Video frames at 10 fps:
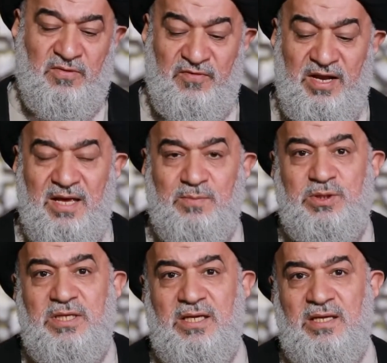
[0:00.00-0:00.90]
فلا
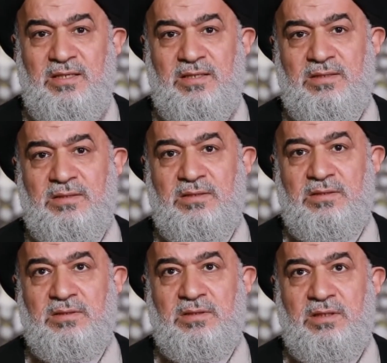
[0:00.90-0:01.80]
بد ان
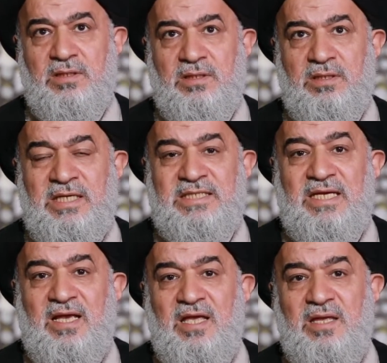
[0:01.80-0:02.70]
آه،
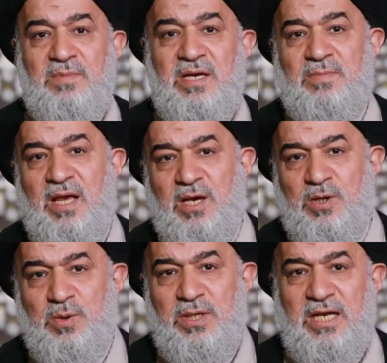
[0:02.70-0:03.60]
نتعامل مع
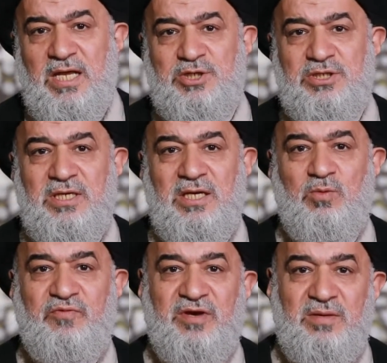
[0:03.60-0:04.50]
كل الاشياء
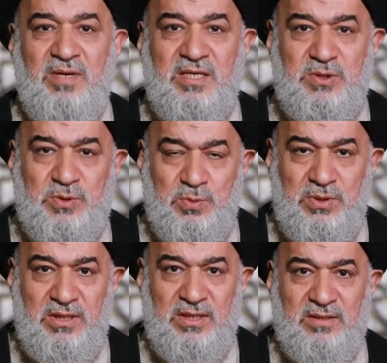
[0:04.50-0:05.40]
وفق
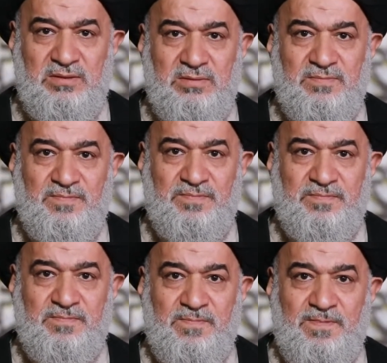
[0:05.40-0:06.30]
مخزوننا
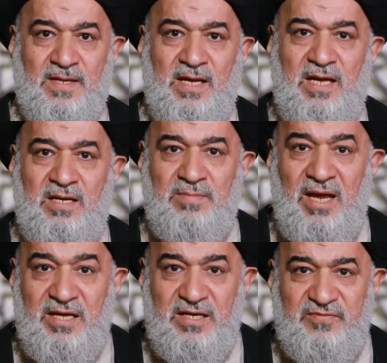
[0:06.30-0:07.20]

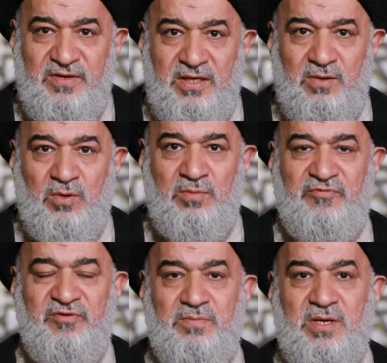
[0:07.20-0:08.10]
المعرفي
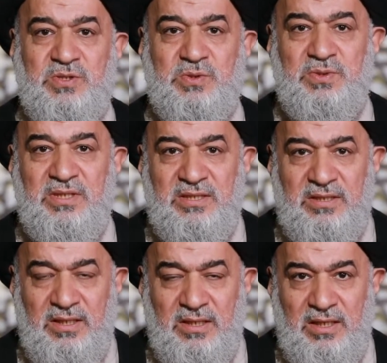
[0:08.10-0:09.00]
ووفق مخزوننا
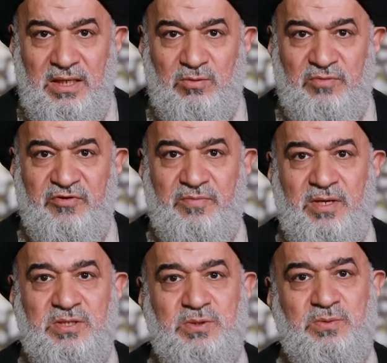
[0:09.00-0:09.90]
الديني ووفق
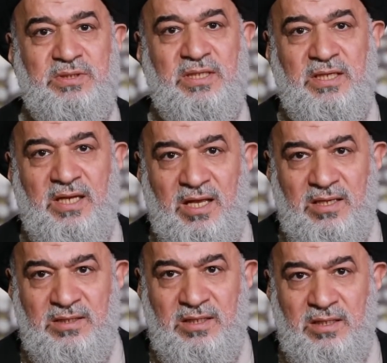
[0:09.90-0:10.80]
مخزوننا
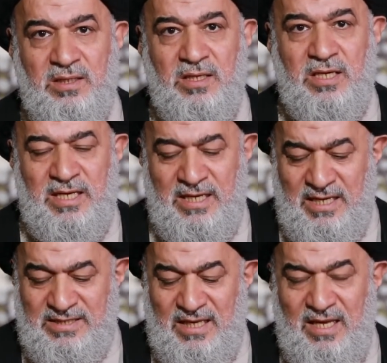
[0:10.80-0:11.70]
العقدي
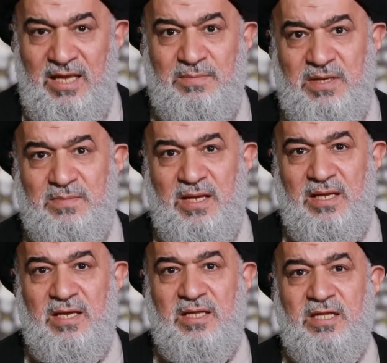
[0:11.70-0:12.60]
نتعامل مع
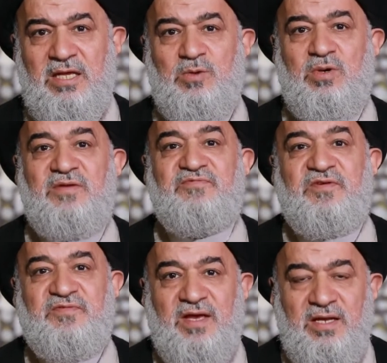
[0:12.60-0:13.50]
هذا
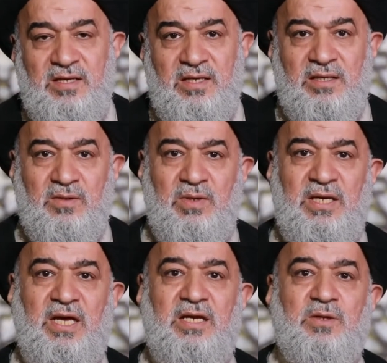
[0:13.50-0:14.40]
يخفف عنا
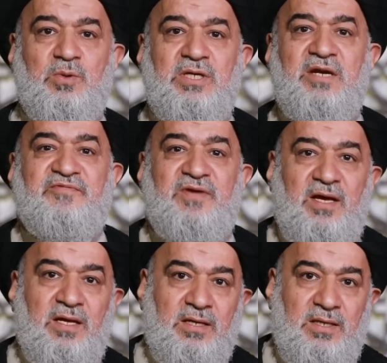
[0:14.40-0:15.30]
ولعله يرفع
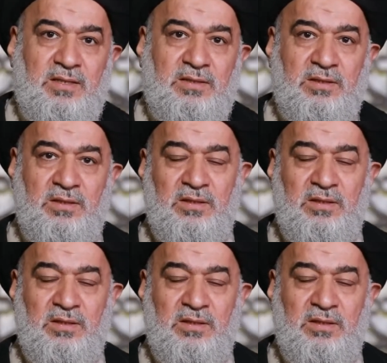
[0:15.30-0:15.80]
عنا